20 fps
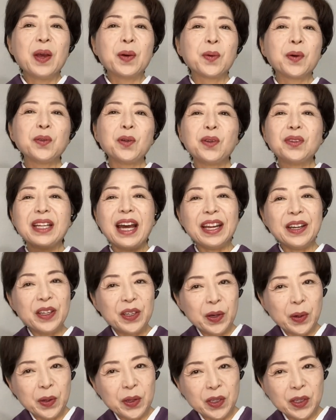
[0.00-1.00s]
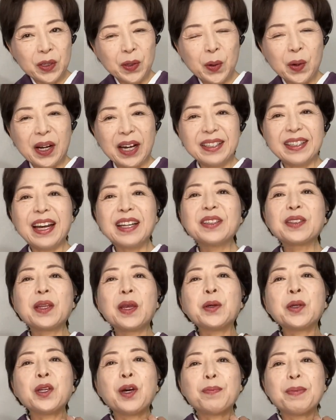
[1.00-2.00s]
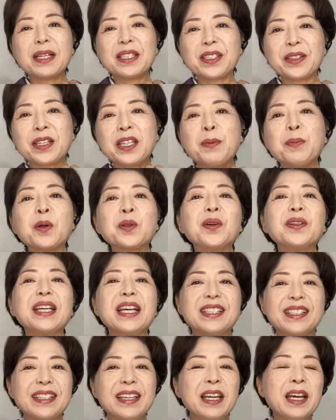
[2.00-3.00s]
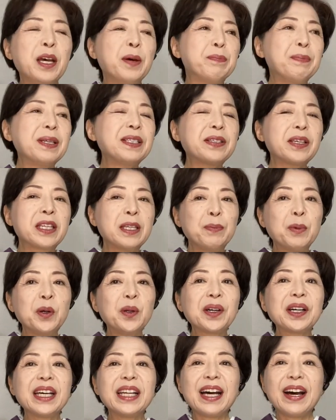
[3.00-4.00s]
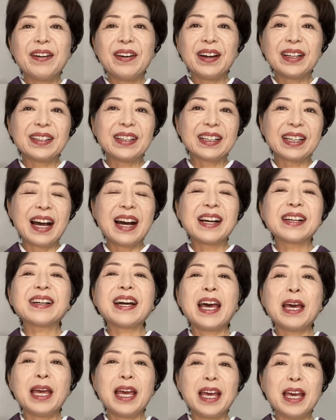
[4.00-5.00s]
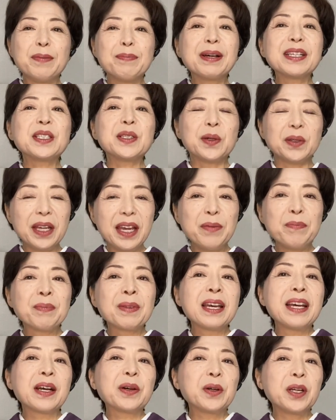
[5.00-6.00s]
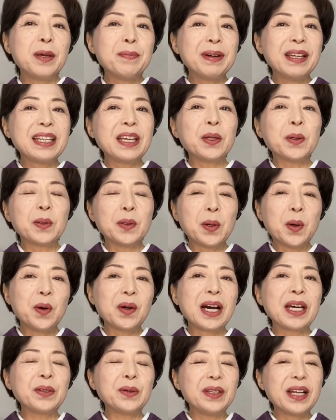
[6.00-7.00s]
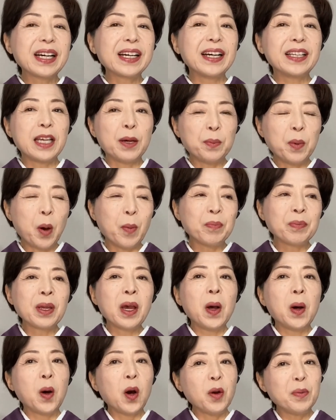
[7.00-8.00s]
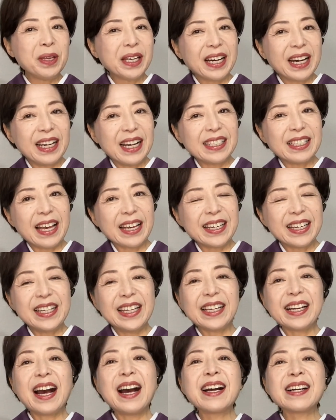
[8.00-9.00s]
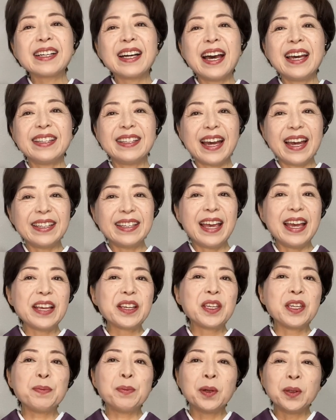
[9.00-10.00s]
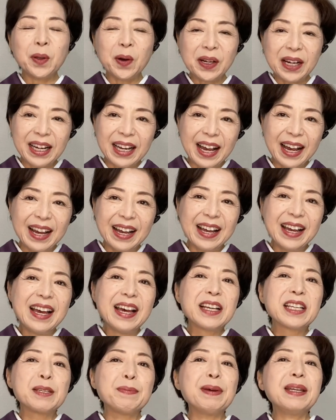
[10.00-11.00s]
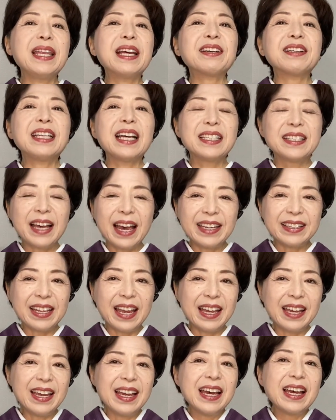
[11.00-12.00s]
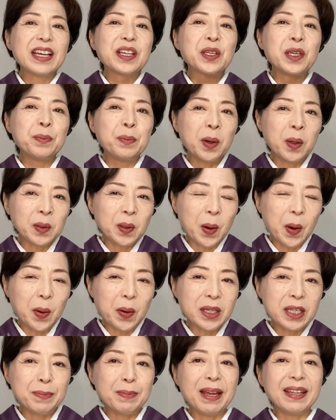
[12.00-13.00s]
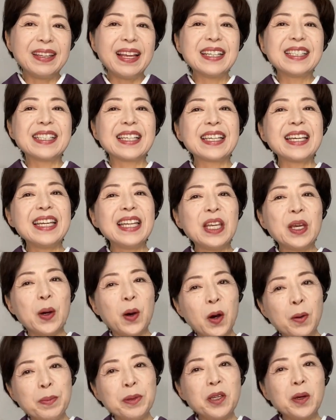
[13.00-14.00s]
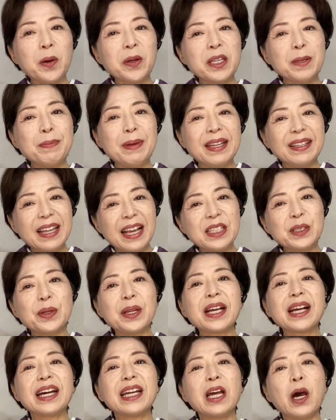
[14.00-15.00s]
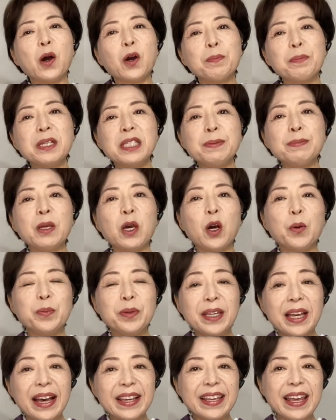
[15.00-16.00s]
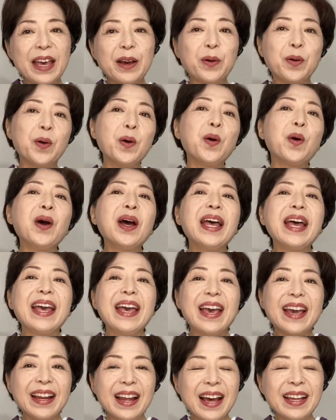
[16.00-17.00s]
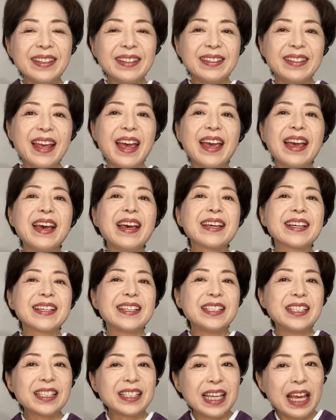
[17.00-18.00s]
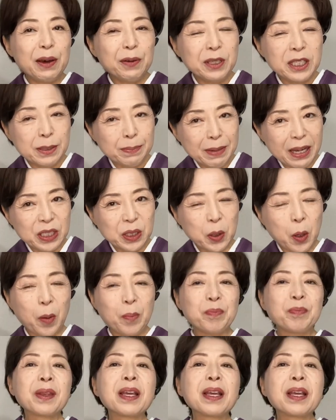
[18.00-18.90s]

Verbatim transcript: この何を着ようかなっていうのはまず着物です。まず着物から考えますよね。これまでの動画の中でも、帯から先に考えないで着物から決めてくださいね。着物を決めて、次に帯を決めて、それから帯締め、帯揚げを選んで着付けをしましょう。